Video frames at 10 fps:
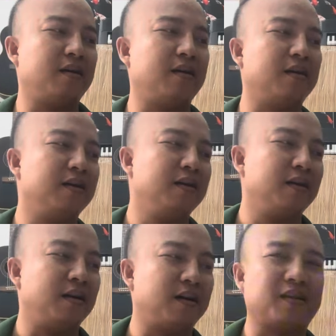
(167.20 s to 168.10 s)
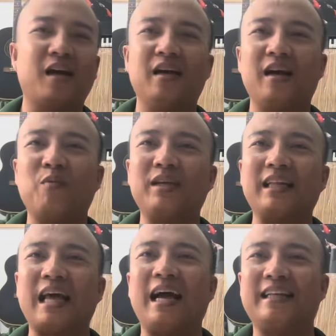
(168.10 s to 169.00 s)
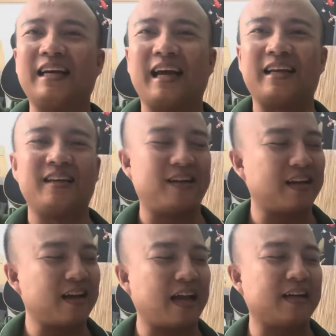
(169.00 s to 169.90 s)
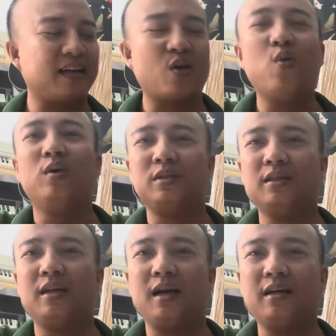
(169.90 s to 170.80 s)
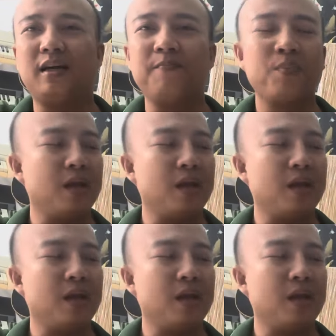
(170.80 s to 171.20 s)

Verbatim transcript: uh, Ờ, thời ông cha ta chẳng hạn như là các anh các chú hồi xưa lớn á